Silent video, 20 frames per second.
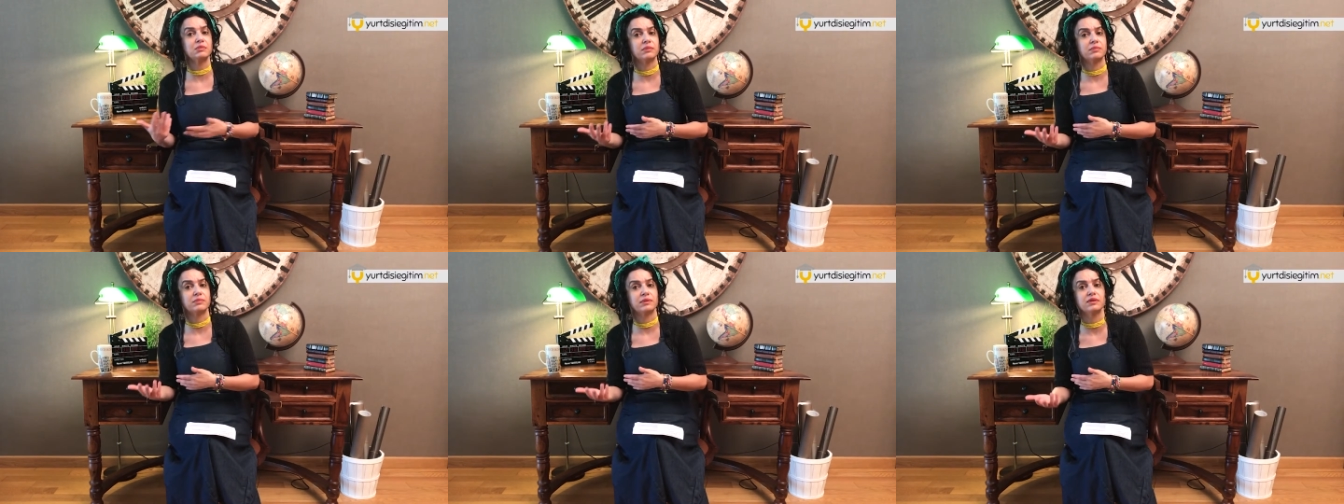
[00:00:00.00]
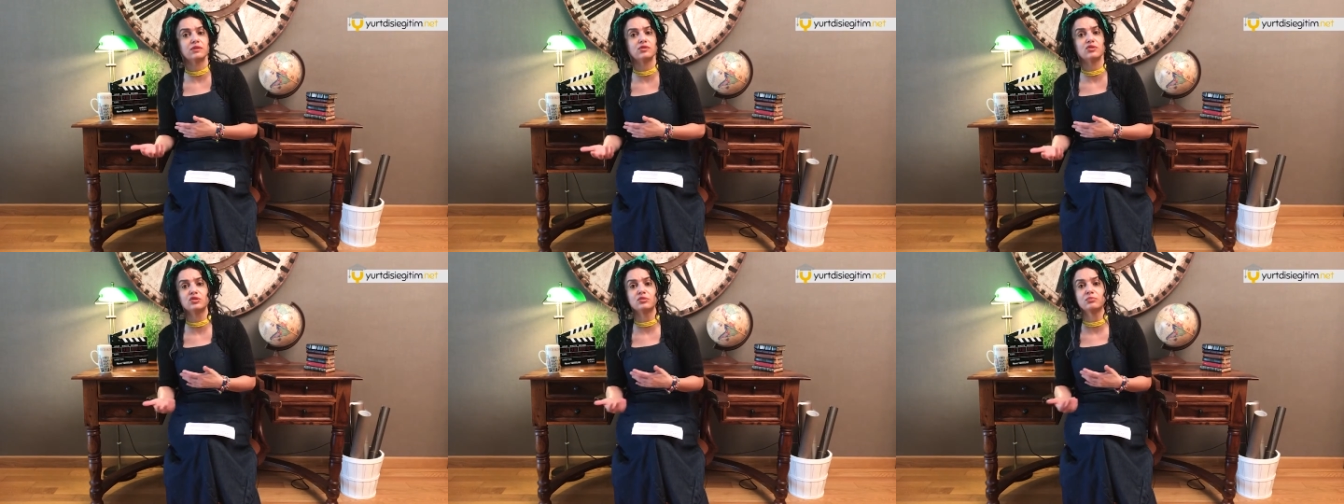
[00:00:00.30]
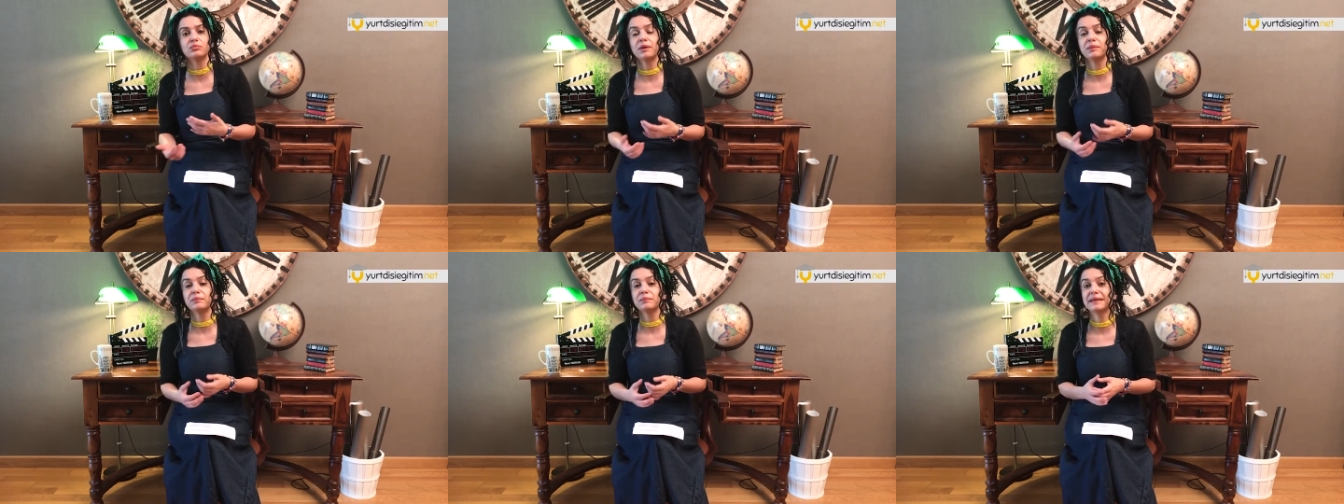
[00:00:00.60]
yemeğe
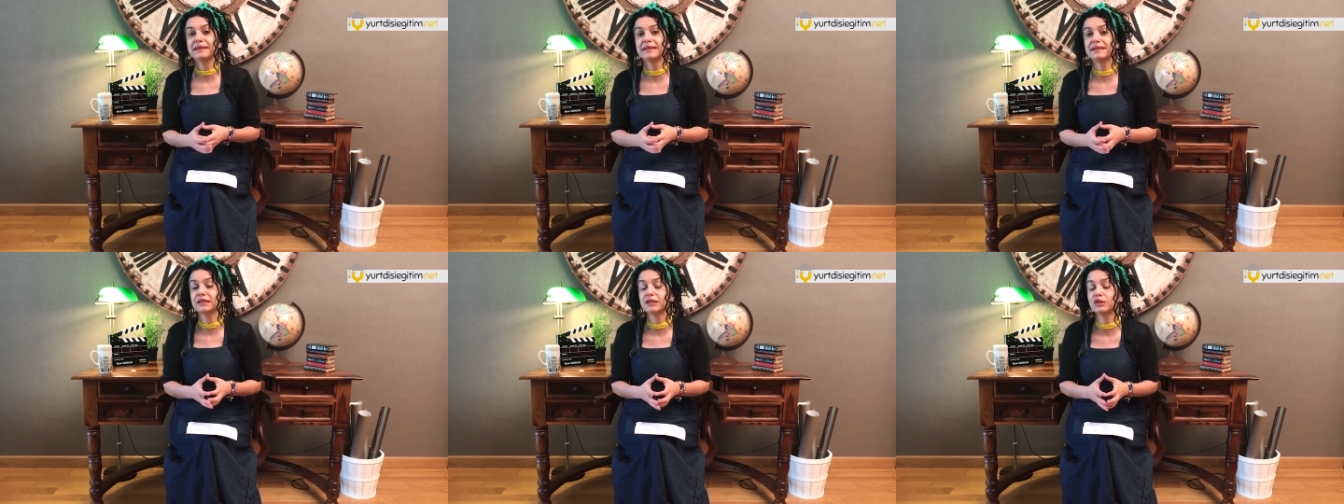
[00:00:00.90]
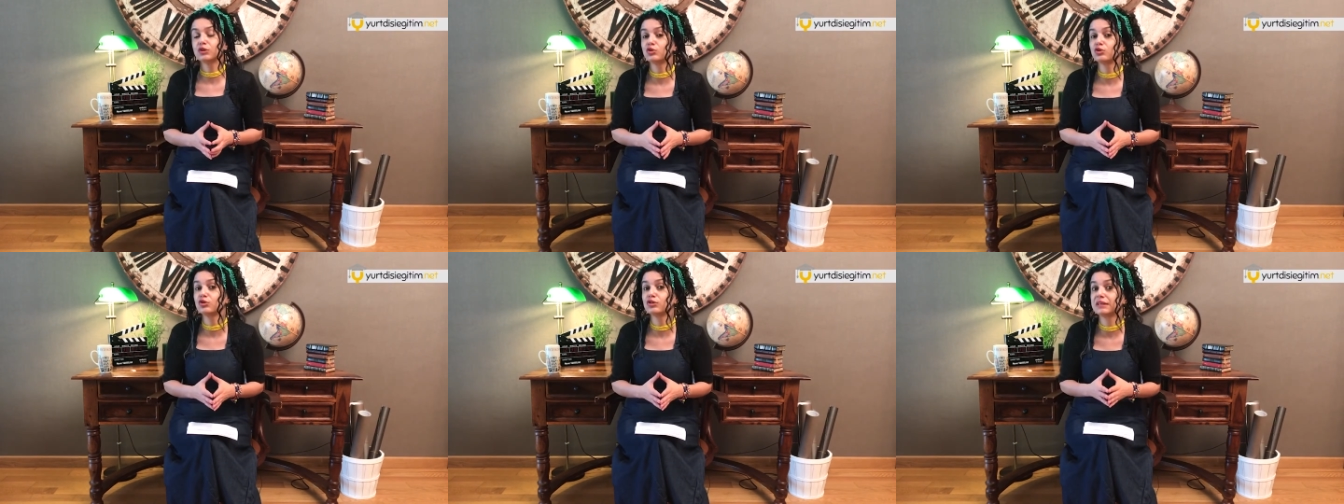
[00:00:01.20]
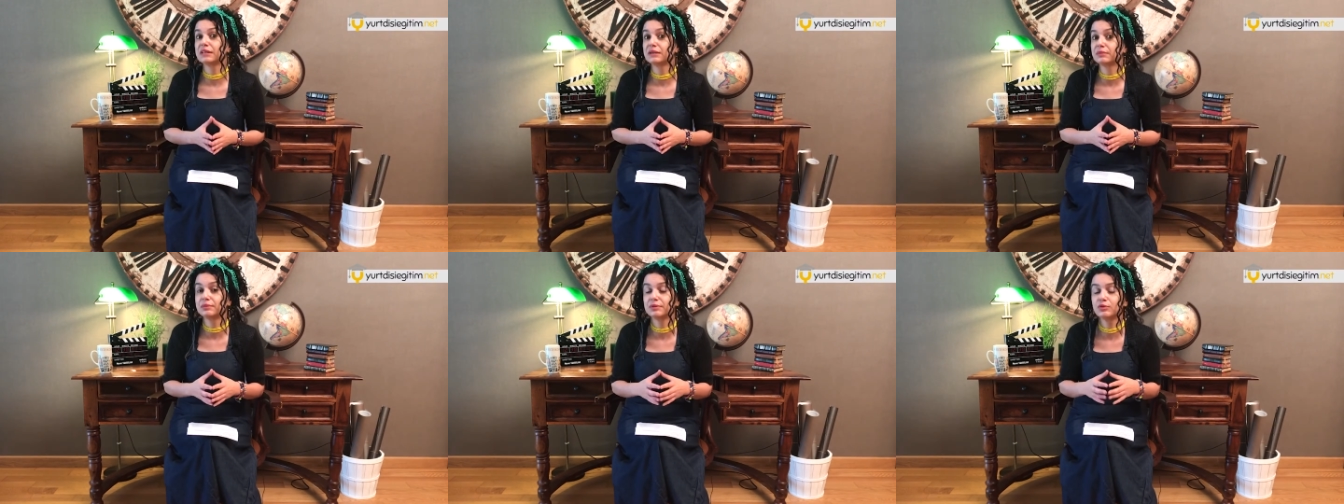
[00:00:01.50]
çıkmam
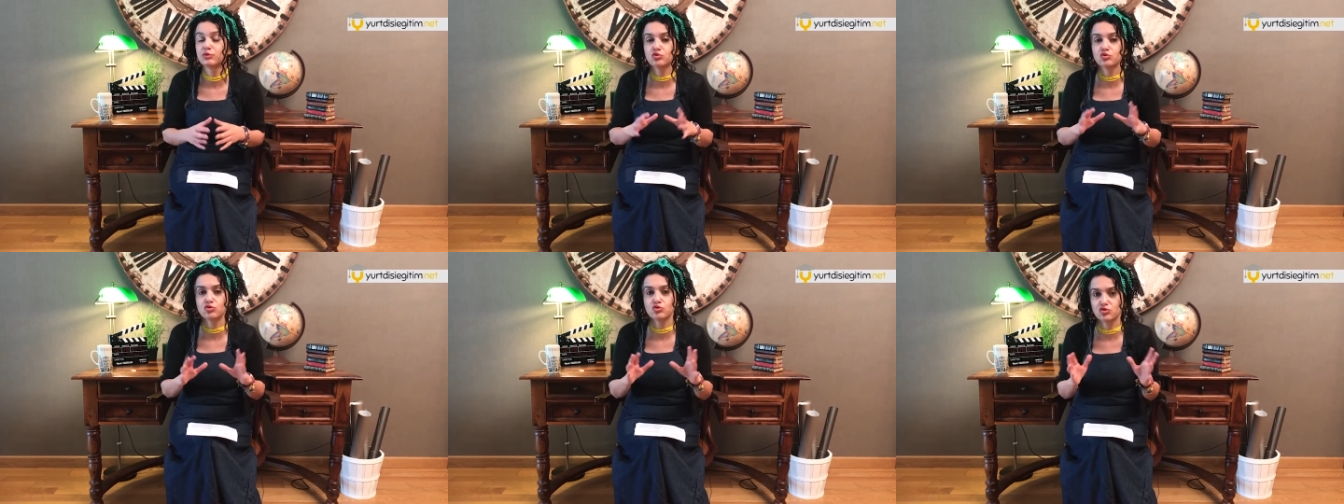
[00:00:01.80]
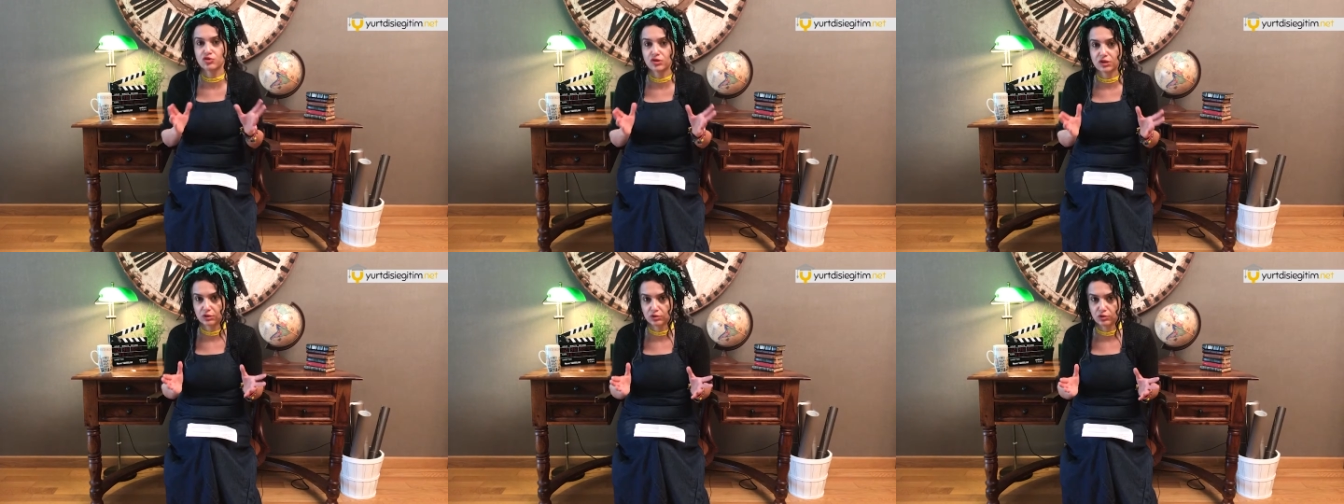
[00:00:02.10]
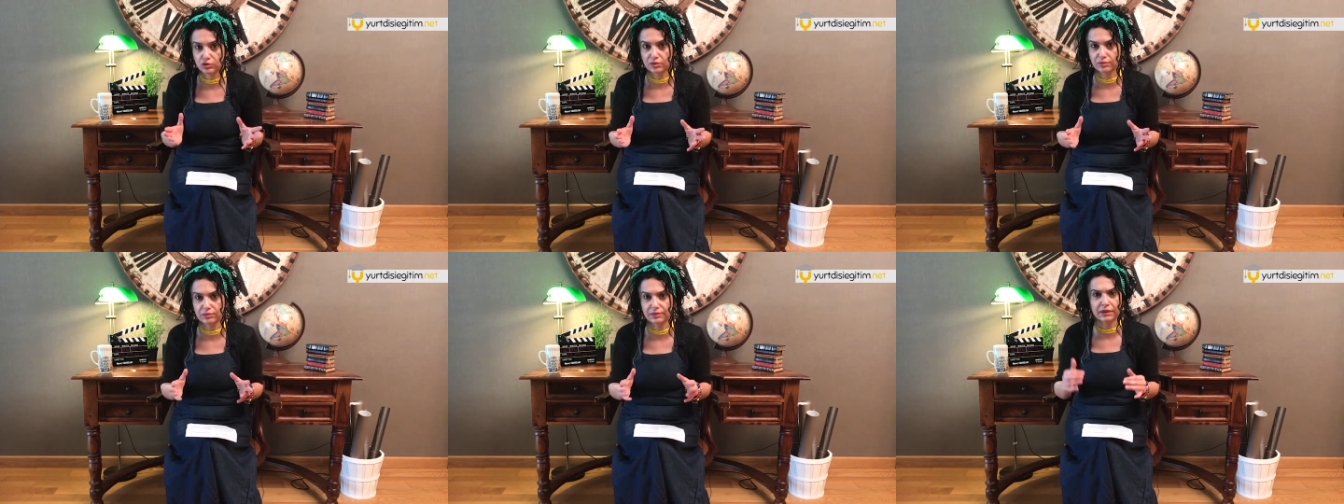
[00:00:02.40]
gerekiyor gibi düşünceler
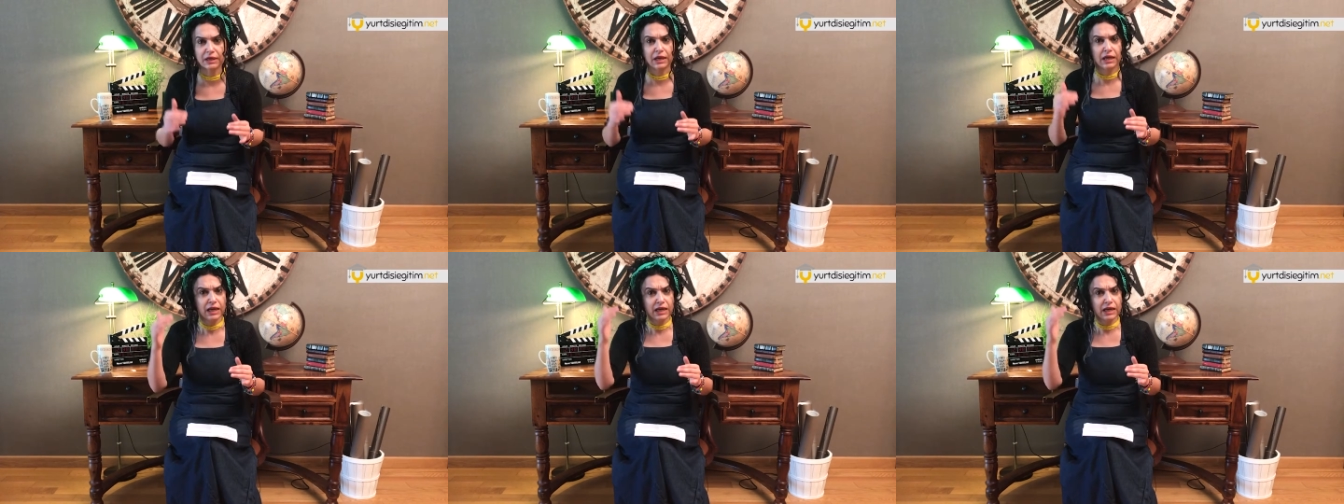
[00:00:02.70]
olabilir.